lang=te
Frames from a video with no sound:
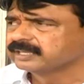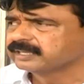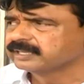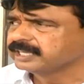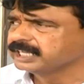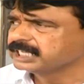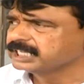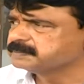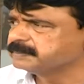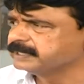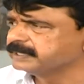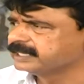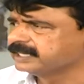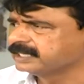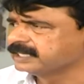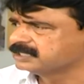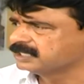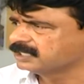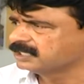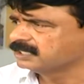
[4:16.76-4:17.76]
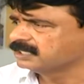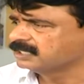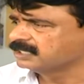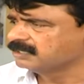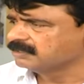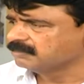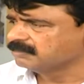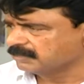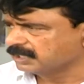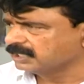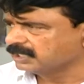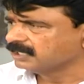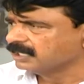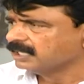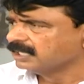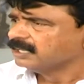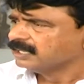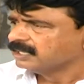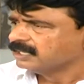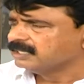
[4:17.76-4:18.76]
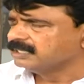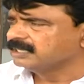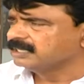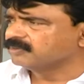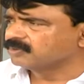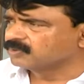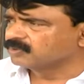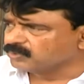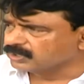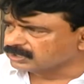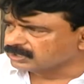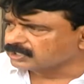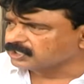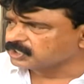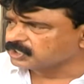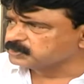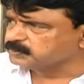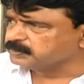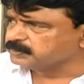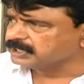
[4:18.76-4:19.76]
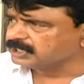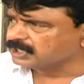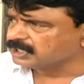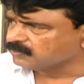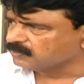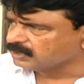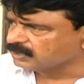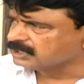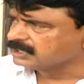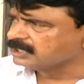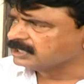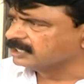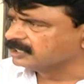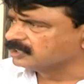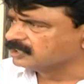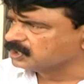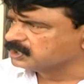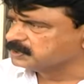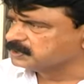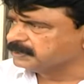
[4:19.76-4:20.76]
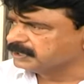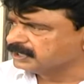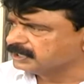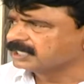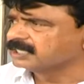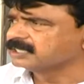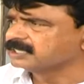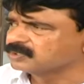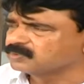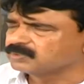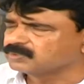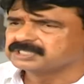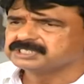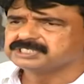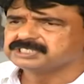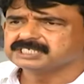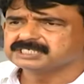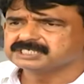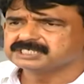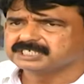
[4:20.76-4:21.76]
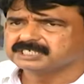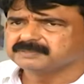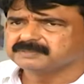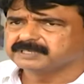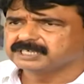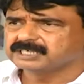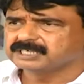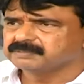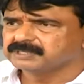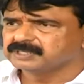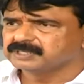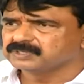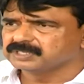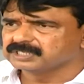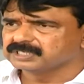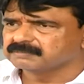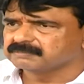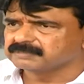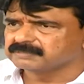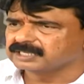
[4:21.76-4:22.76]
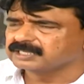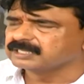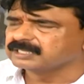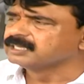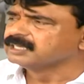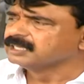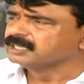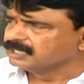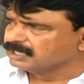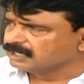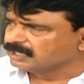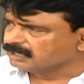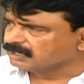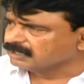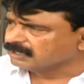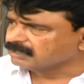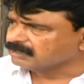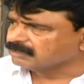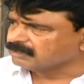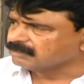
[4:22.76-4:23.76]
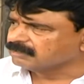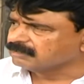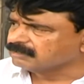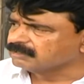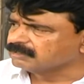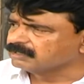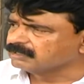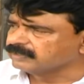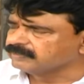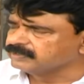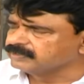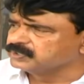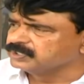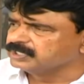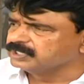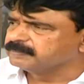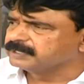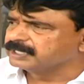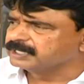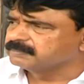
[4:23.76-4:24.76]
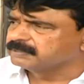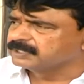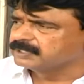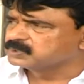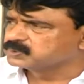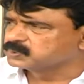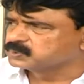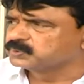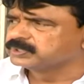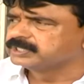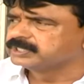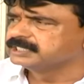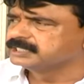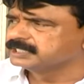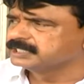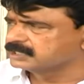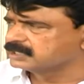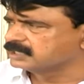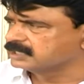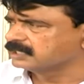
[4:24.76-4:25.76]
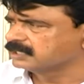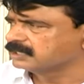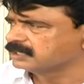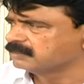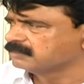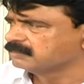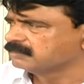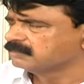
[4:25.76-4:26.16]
కేస్ బై కేసే కదండి అంటే ఎవరు వంద ఖర్చు పెట్టారు వంద దాటి ఖర్చు పెట్టారు అంతా కూడా జిఎస్టీ డిపార్ట్మెంట్ ఇన్కమ్ రెవెన్యూ డిపార్ట్మెంట్ స్క్రూటినీ చేస్తారు కదా